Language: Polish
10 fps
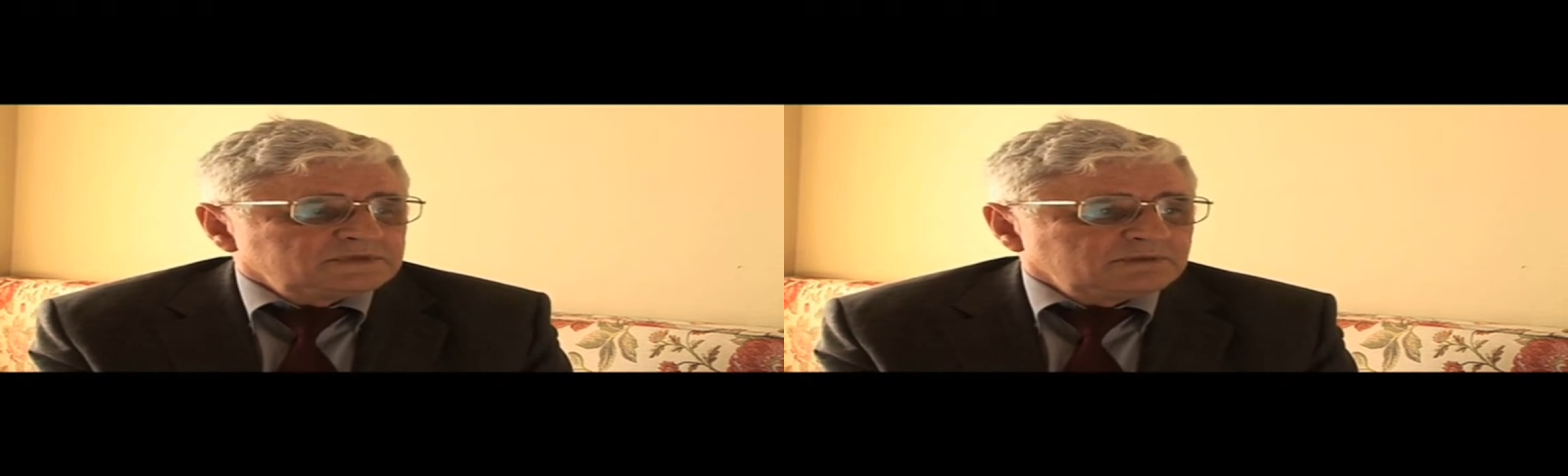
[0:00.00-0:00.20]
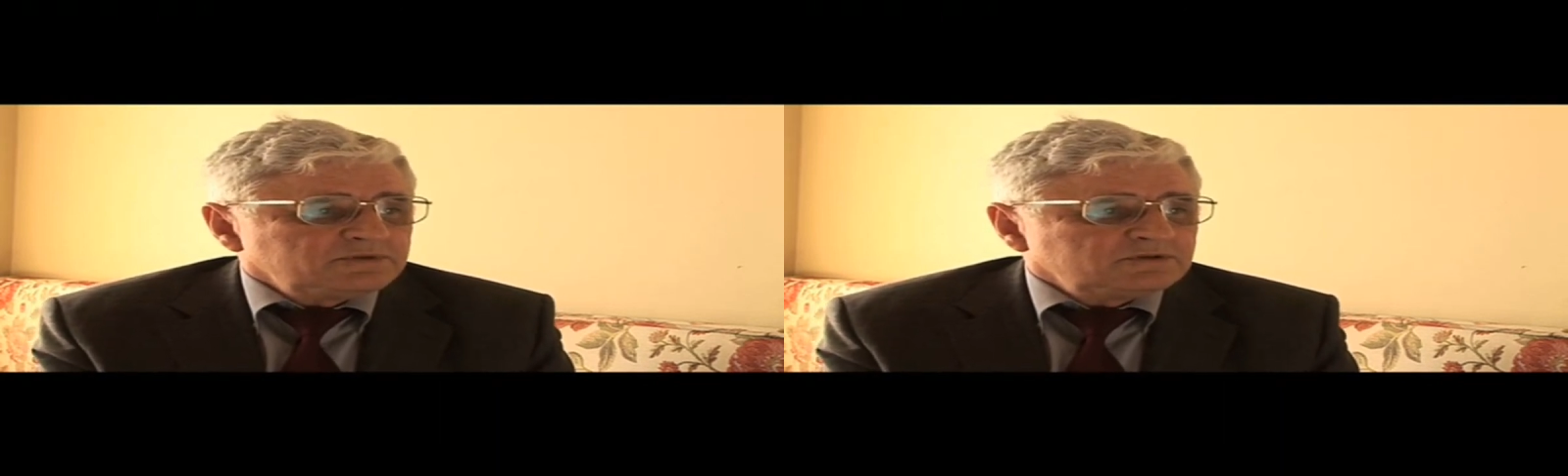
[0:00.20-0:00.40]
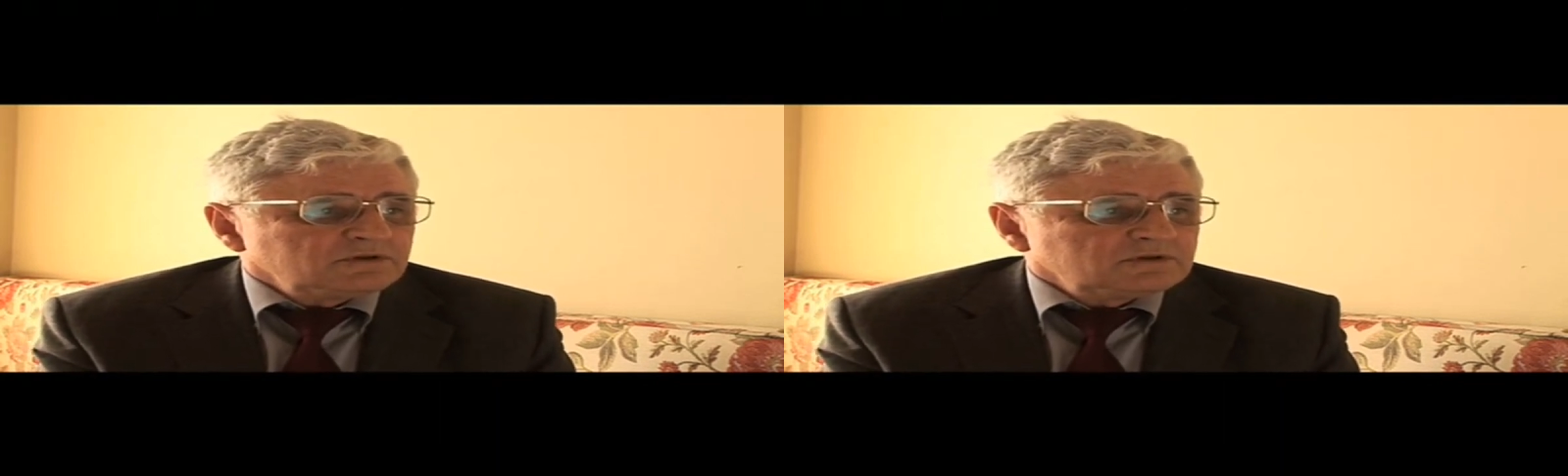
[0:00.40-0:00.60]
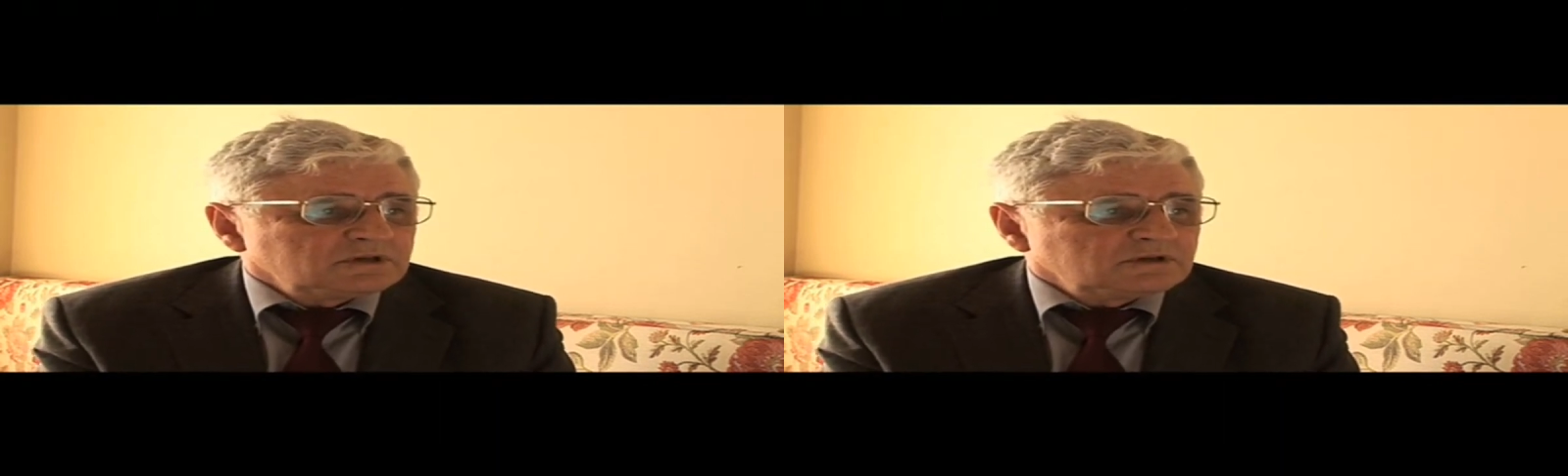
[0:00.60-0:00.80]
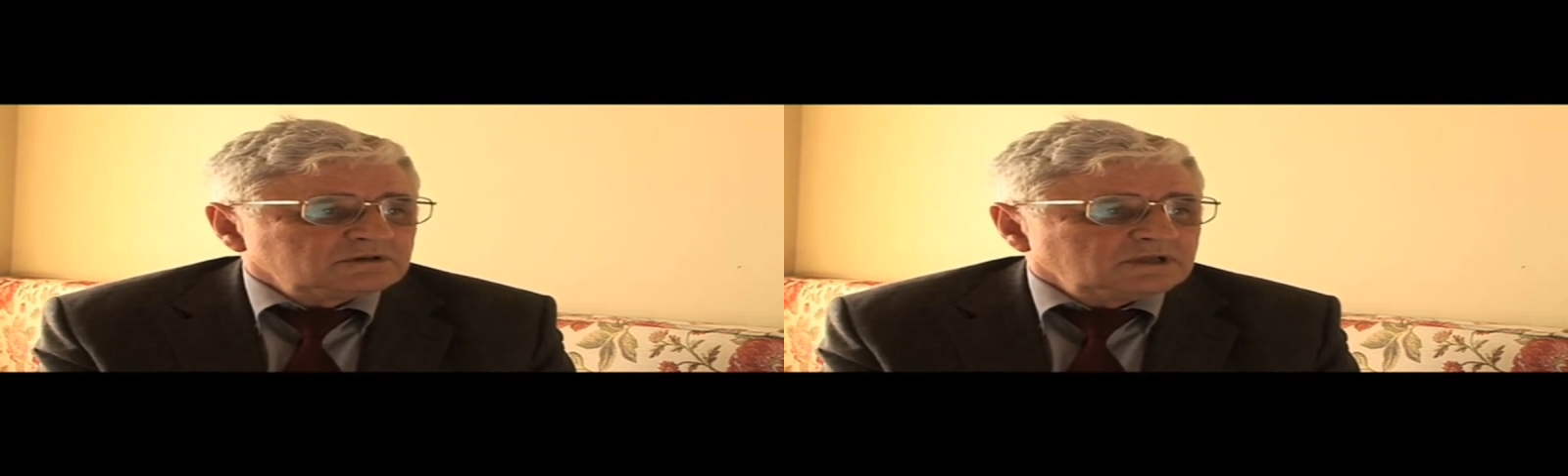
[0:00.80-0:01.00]

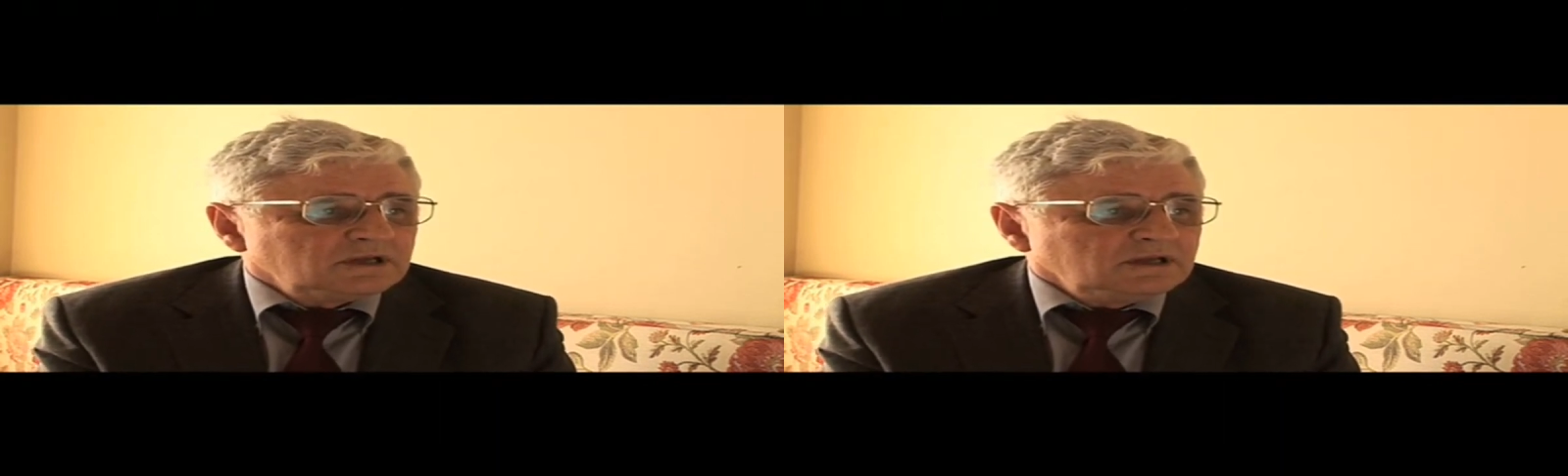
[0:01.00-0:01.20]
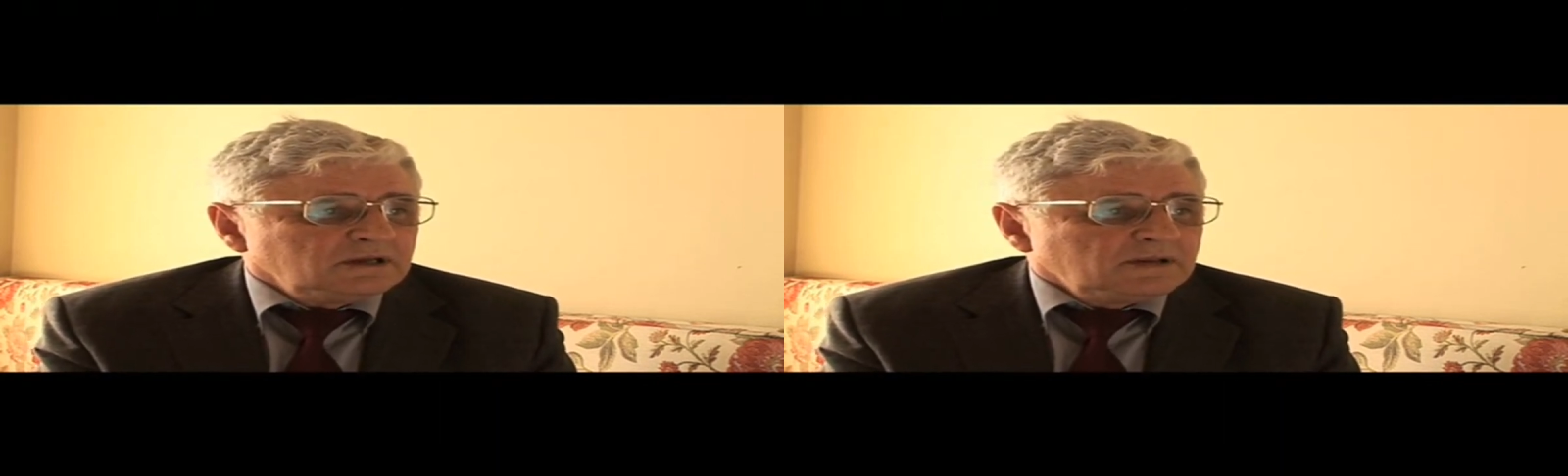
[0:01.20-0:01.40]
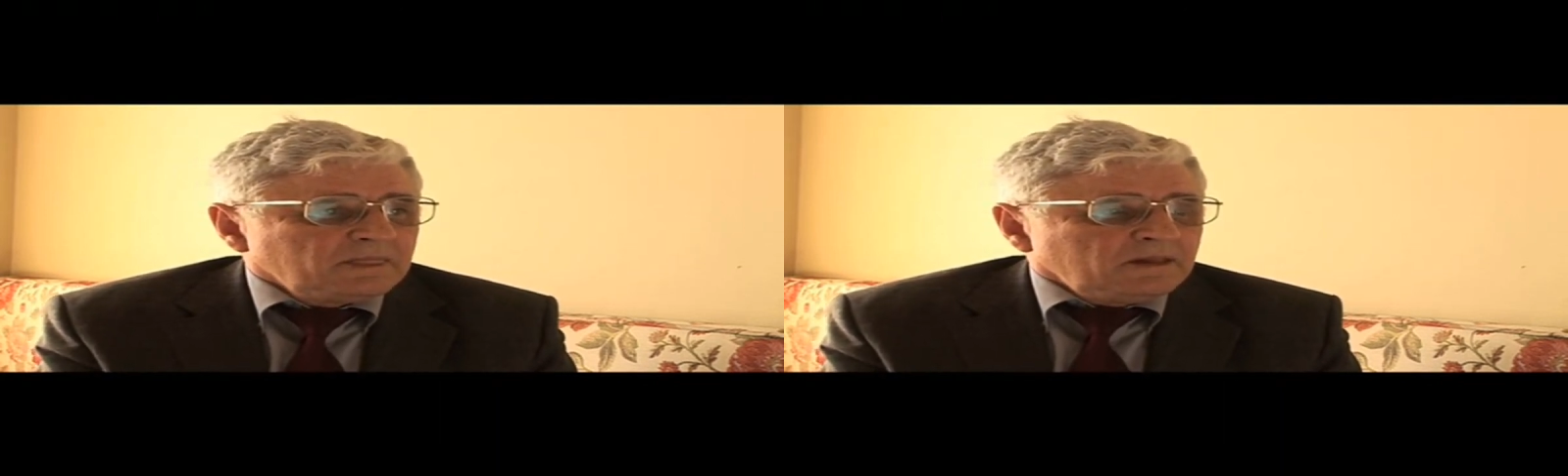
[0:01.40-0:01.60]
zapisującego dane